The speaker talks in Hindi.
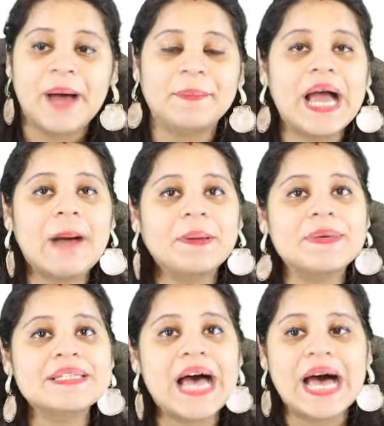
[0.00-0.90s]
अब यहाँ पे
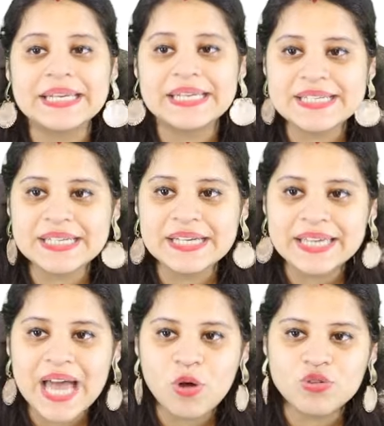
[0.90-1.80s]
बस आर की जगह
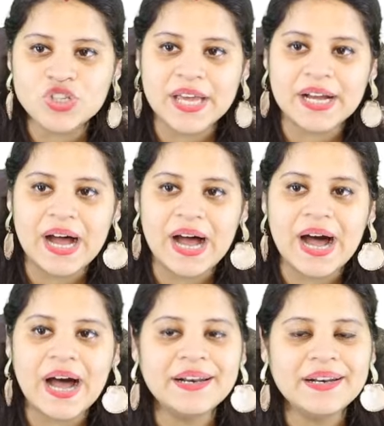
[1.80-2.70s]
क्या हो जाएगा
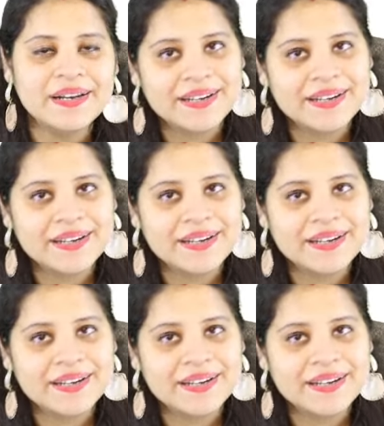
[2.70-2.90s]
आर